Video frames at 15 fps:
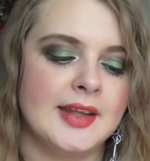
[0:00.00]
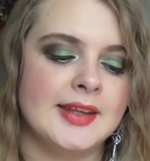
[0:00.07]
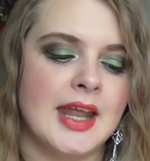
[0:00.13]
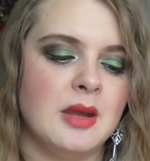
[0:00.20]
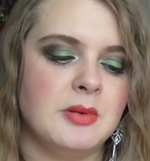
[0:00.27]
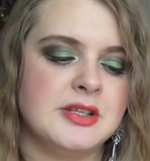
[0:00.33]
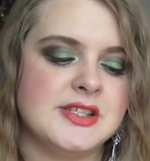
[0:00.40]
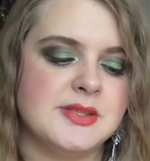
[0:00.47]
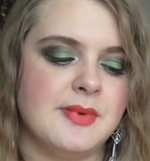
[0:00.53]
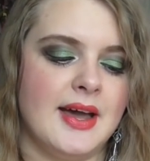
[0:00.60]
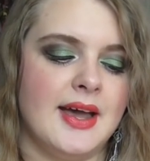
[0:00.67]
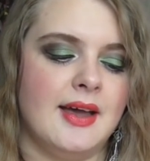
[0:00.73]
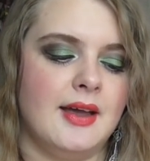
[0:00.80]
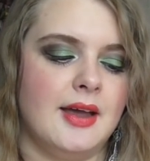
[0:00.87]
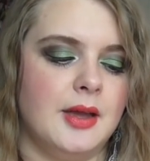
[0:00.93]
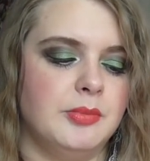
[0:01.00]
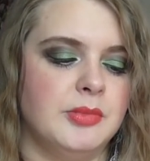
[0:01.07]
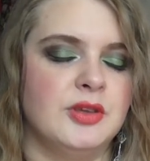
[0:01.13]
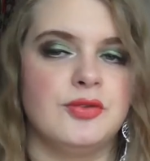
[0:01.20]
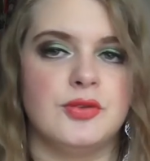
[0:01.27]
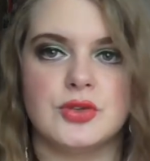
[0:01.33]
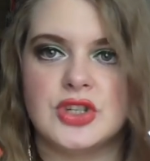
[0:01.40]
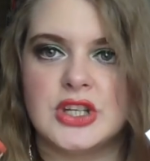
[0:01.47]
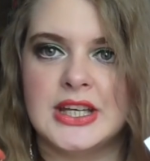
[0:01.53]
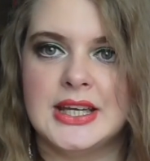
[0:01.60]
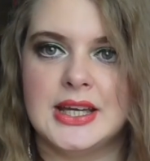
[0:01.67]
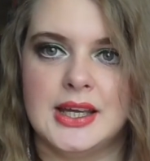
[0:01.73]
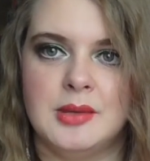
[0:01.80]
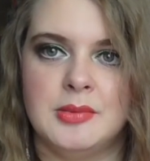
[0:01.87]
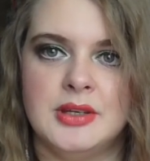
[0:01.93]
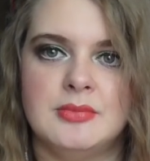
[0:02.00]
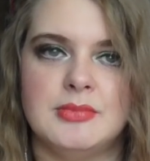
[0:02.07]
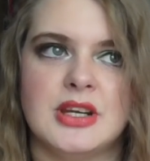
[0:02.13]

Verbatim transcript: Dann habe ich zwei Yves Rocher Cremen.